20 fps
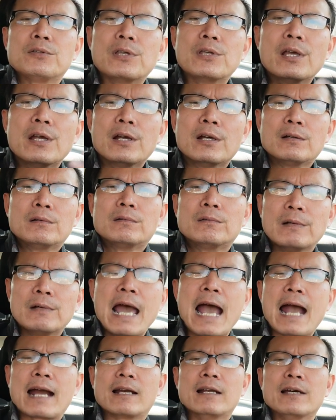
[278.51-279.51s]
truyền
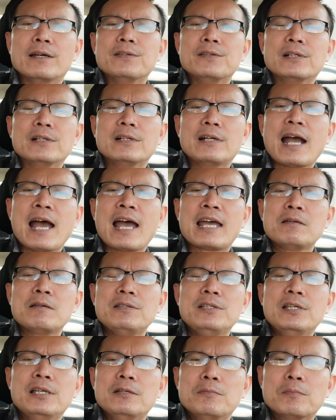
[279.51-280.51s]
đạt lại những cái
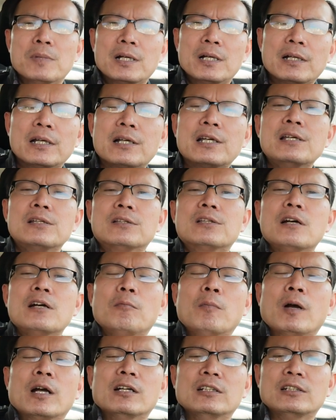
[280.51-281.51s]
gì mà cái kiến
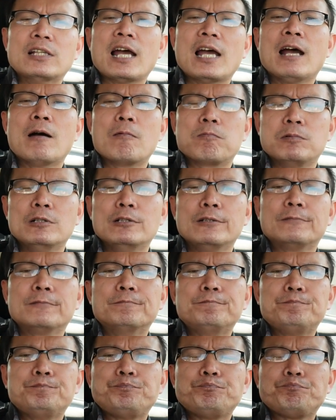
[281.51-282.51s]
thức mà người ta học được
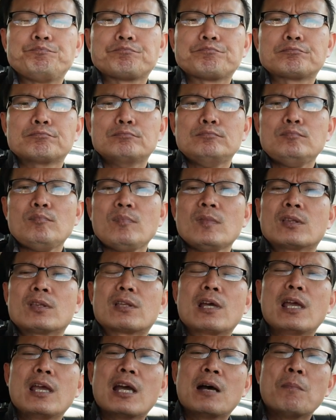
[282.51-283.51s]

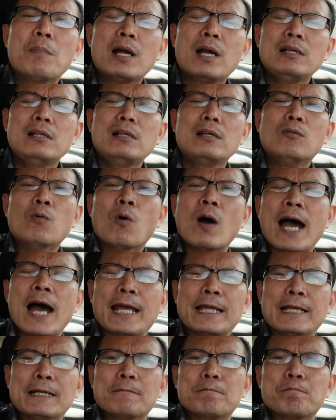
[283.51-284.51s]
thì ở bên nước
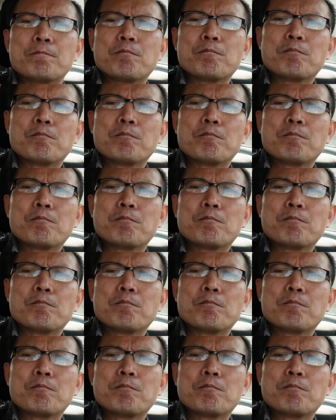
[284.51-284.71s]
ngoài á